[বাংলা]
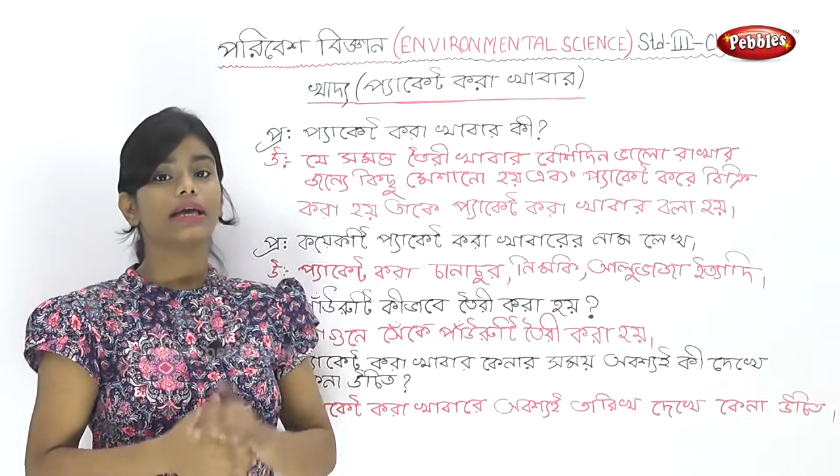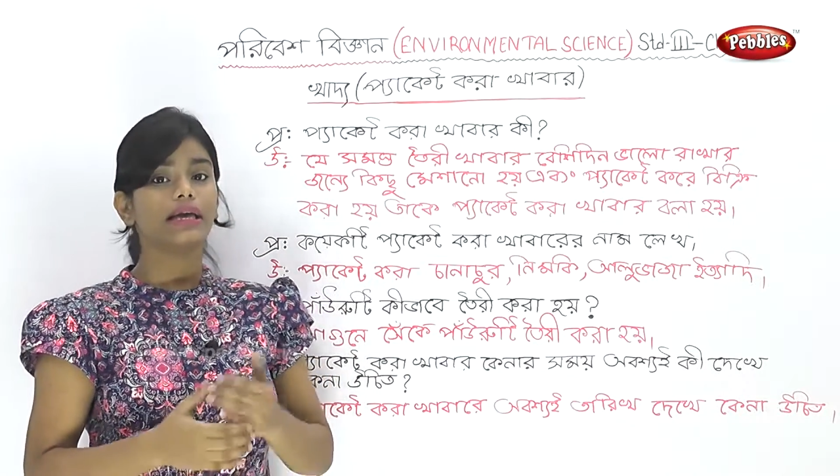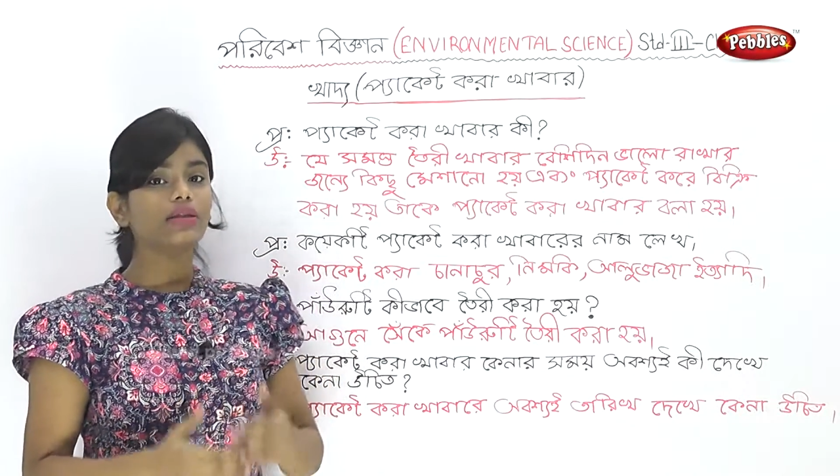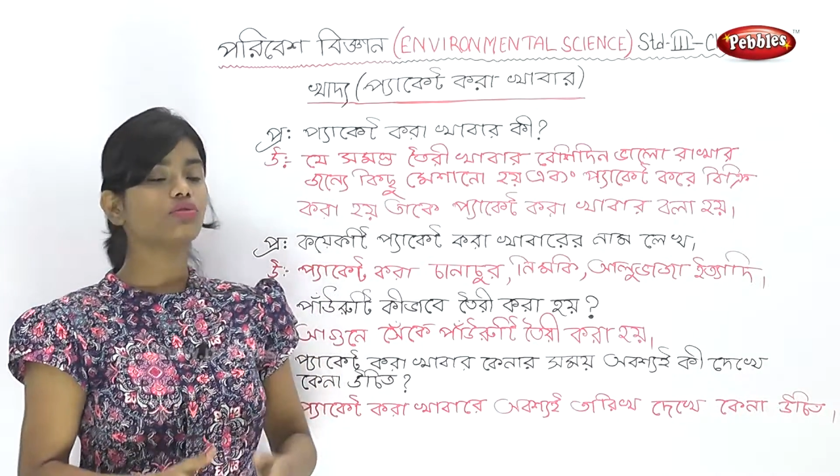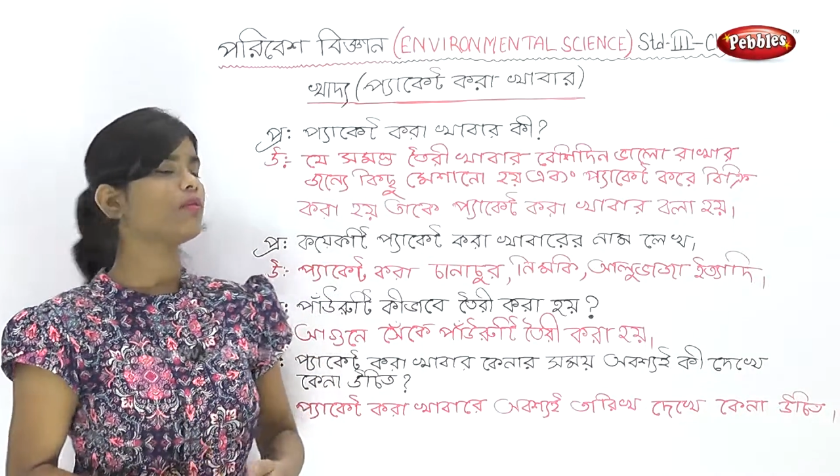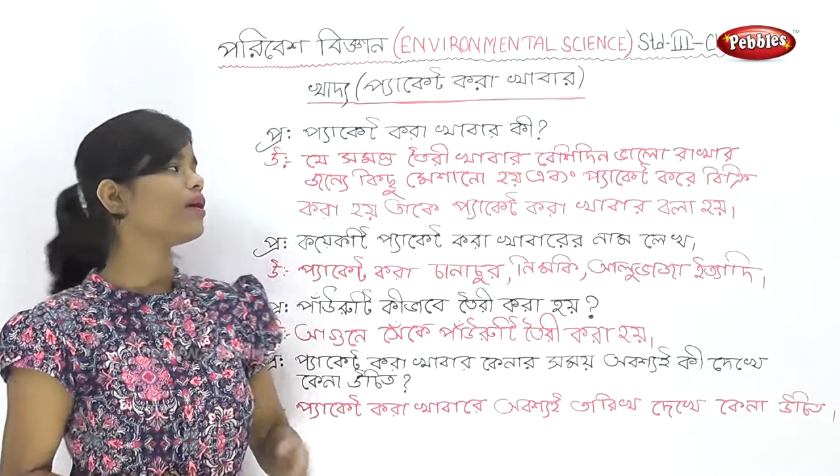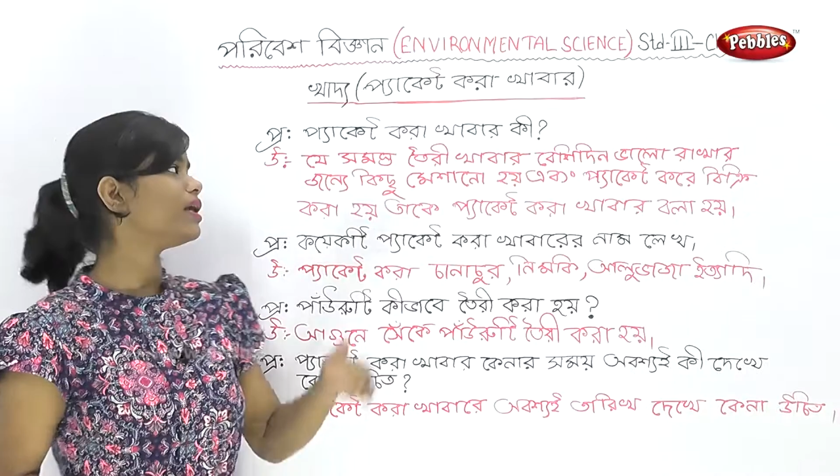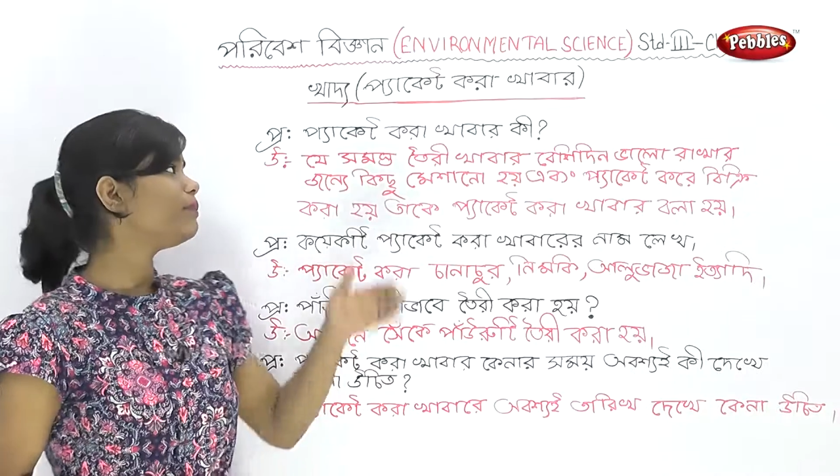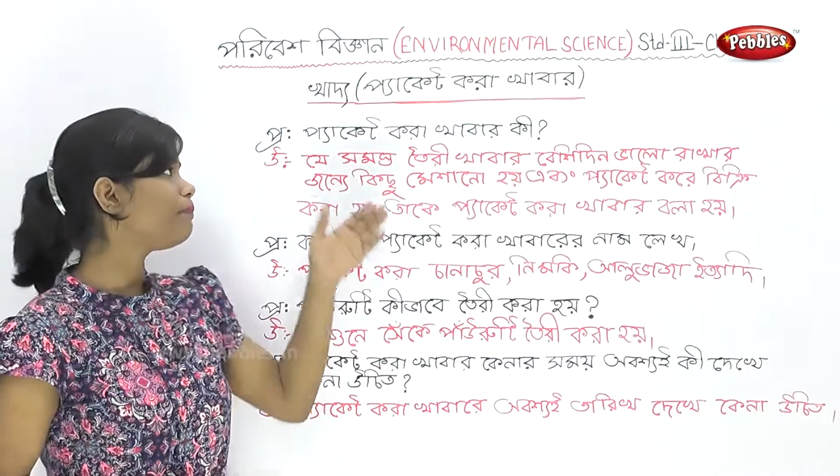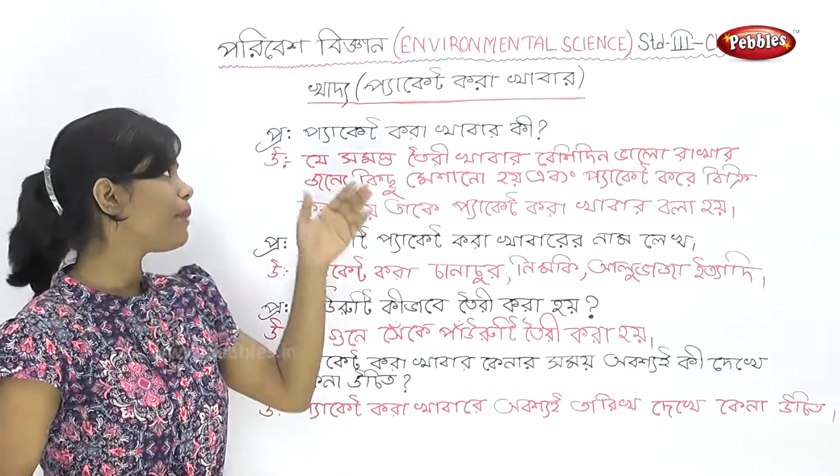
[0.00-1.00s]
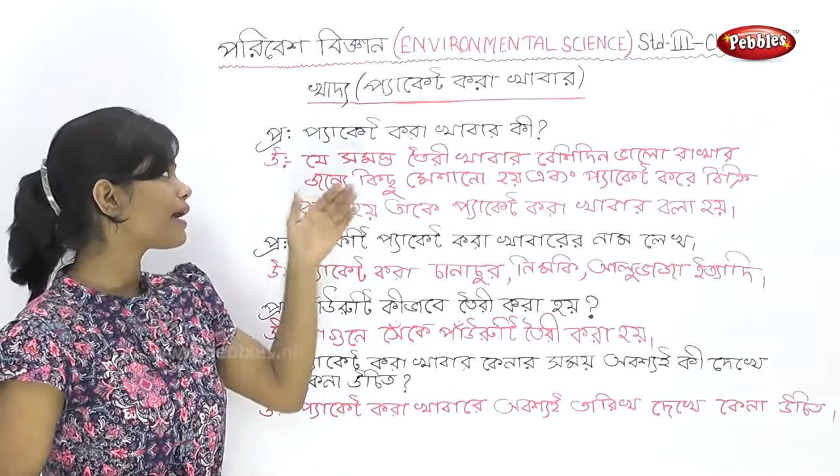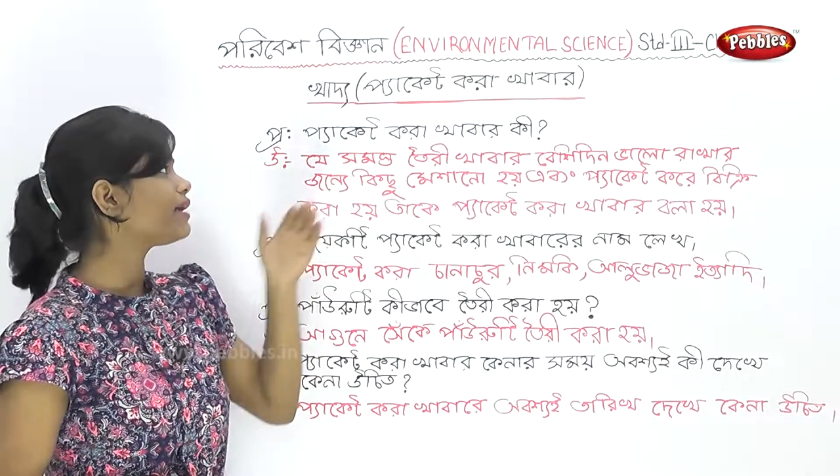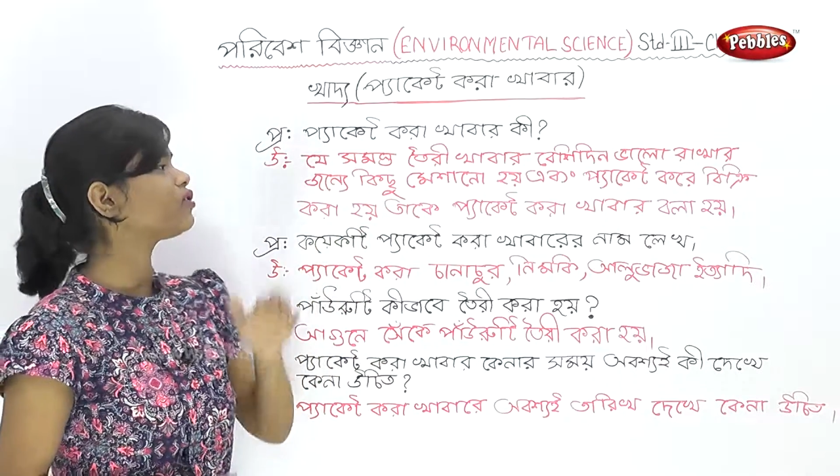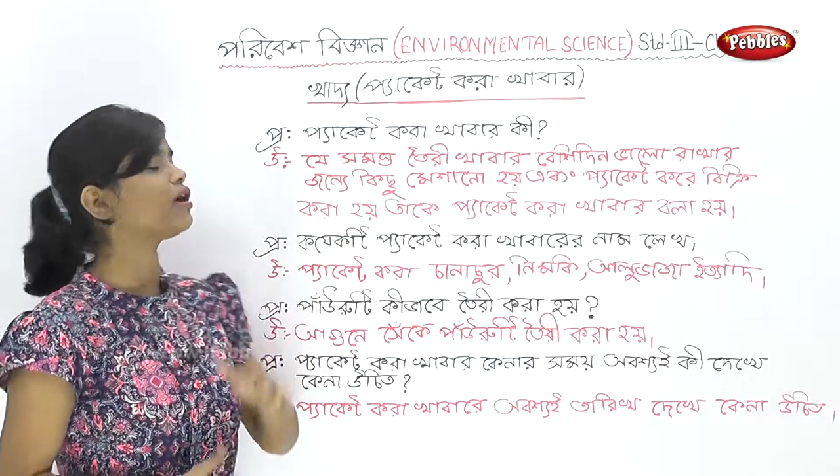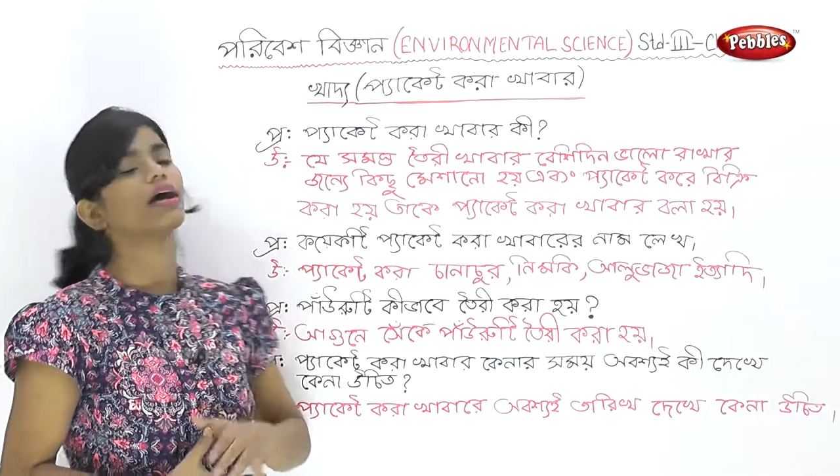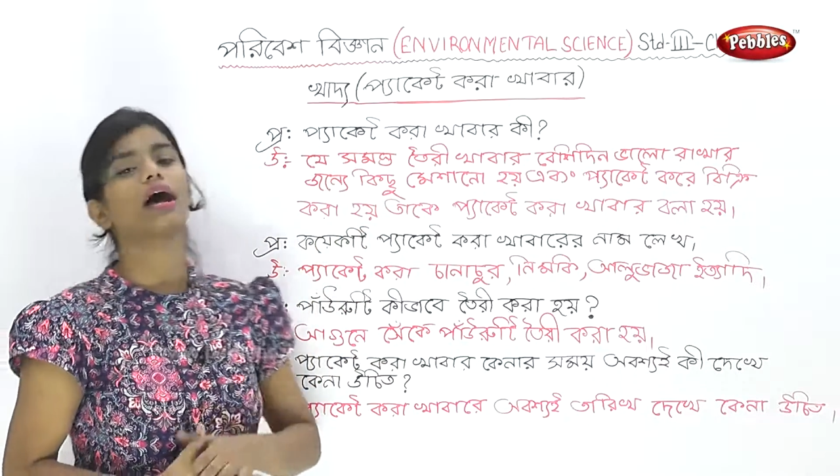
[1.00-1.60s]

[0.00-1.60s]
কিন্তু এবার এই প্যাকেট করা